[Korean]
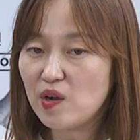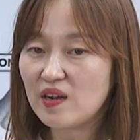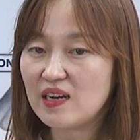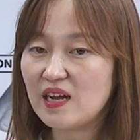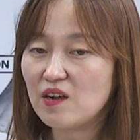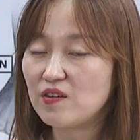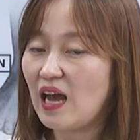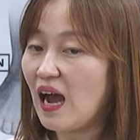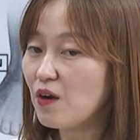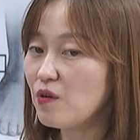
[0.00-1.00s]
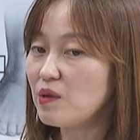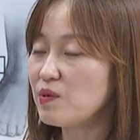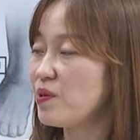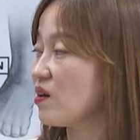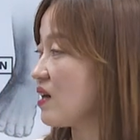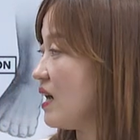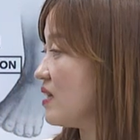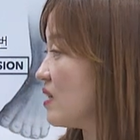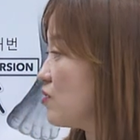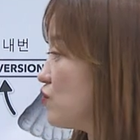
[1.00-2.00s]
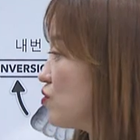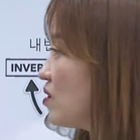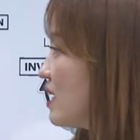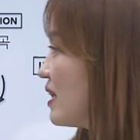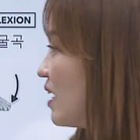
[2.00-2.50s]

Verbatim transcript: 평가를 하거나 ROM을 평가할 때 중요한